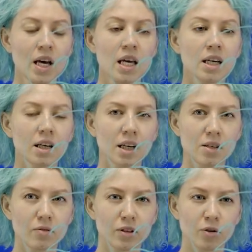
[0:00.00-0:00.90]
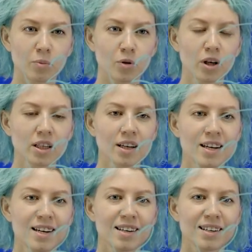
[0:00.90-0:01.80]
И как раз во втором блоке
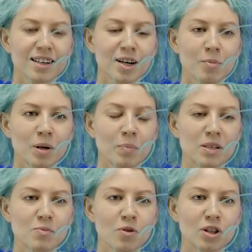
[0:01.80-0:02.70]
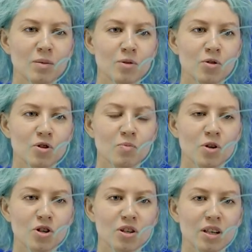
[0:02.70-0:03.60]
а, мы посмотрим, что же
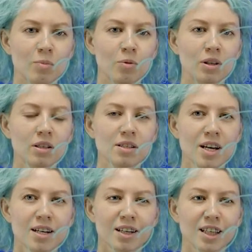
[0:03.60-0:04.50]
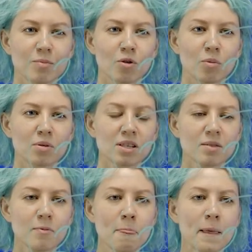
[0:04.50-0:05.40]
можно доработать, каким образом,
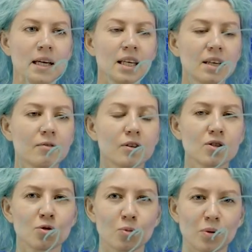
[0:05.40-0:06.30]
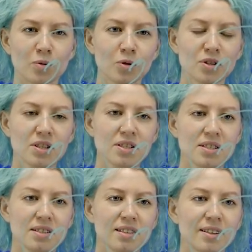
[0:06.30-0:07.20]
и вы
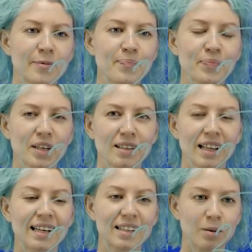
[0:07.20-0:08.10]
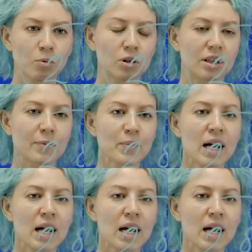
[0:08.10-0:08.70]
сгруппируетесь э, для доработок.